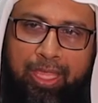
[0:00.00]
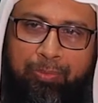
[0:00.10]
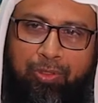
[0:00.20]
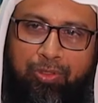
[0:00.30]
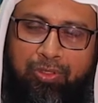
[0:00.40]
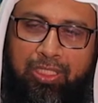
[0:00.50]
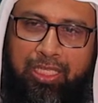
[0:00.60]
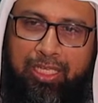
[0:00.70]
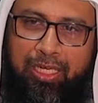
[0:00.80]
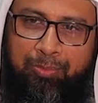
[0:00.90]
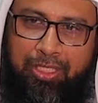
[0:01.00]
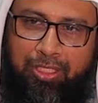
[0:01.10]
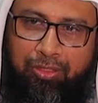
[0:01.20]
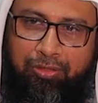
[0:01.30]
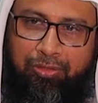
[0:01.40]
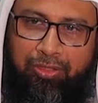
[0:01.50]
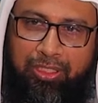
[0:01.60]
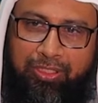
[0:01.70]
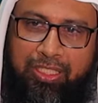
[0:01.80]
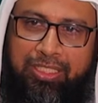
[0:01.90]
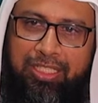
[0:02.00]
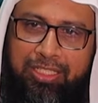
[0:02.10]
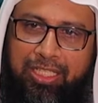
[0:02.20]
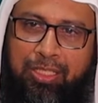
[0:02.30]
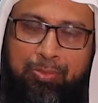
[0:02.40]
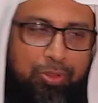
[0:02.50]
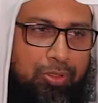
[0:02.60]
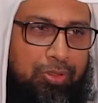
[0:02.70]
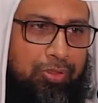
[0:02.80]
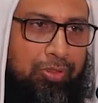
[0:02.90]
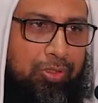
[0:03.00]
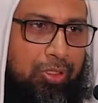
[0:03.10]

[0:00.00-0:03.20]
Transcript: এবং আমরা যেন শেষ নিঃশ্বাস পর্যন্ত